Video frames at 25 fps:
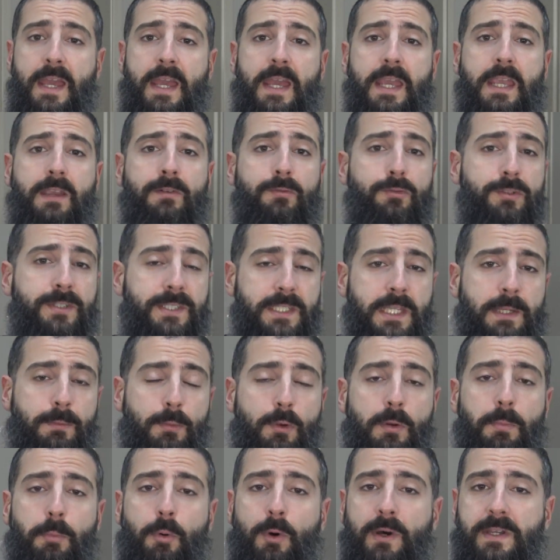et qui vous
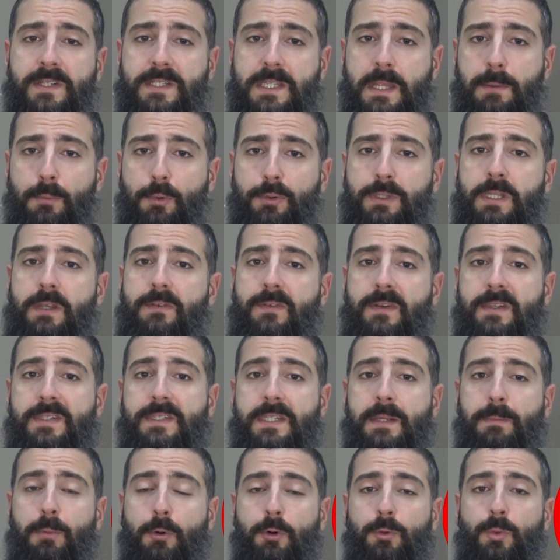stimulent pour rester motivé.
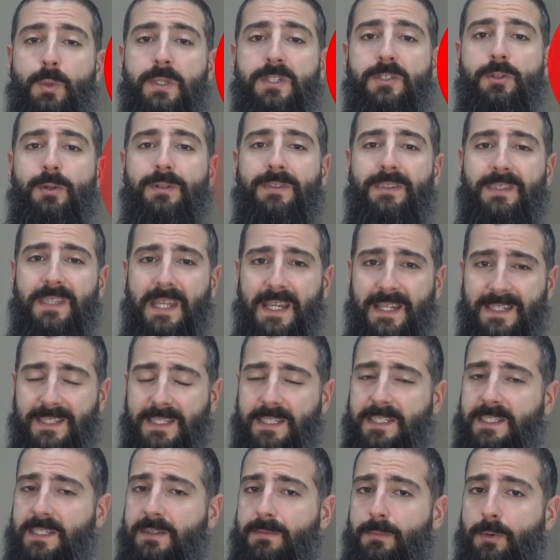Ces produits sont
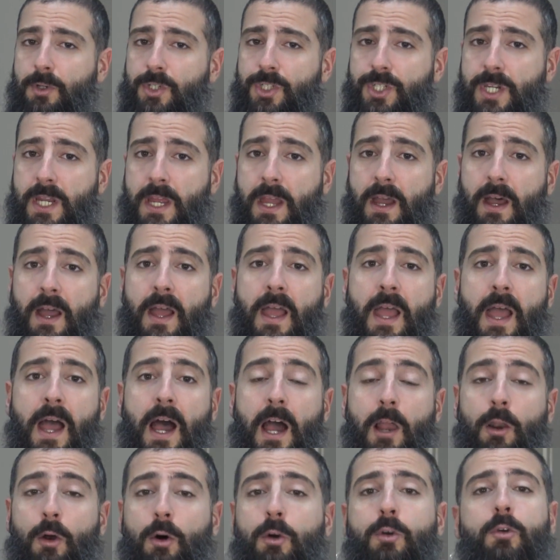excessivement chers
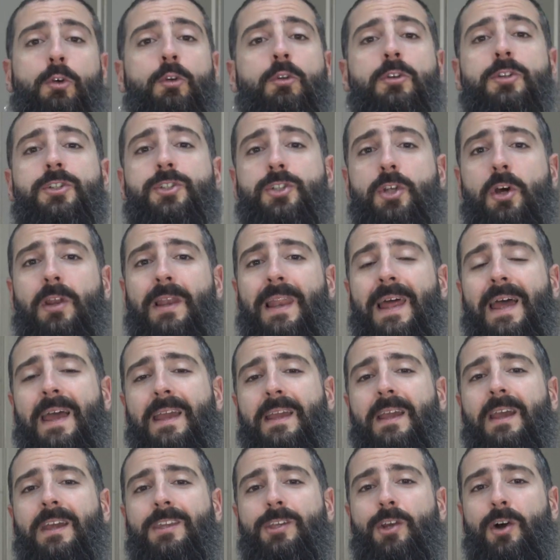alors que le seul
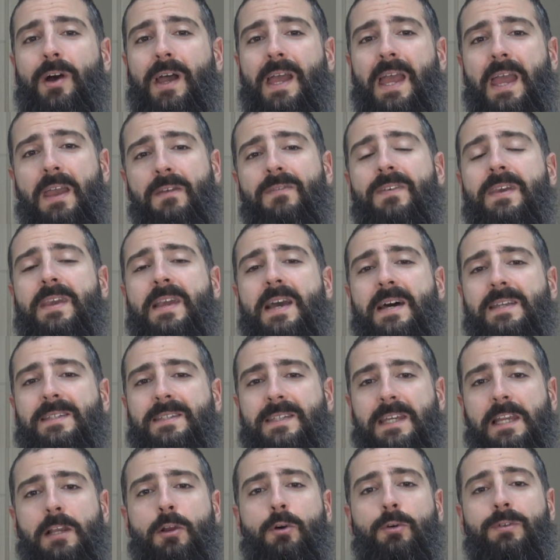ingrédient efficace
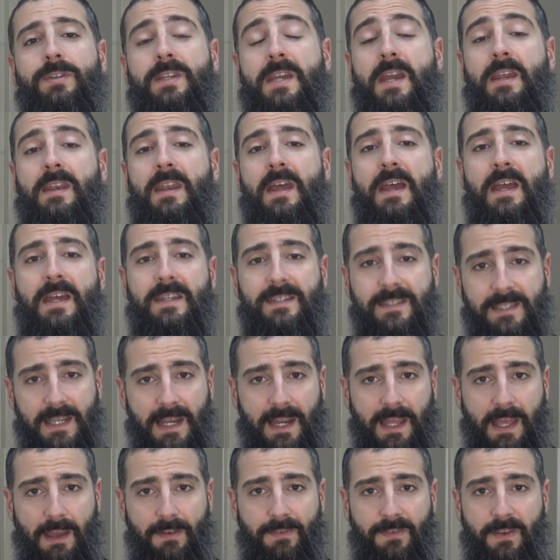qu'ils contiennent, c'est
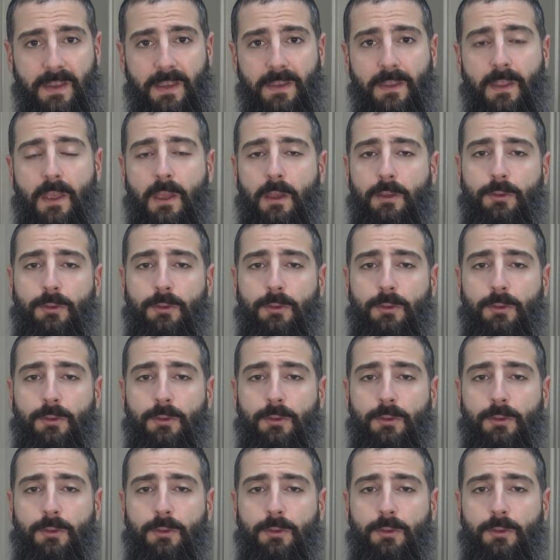la caféine.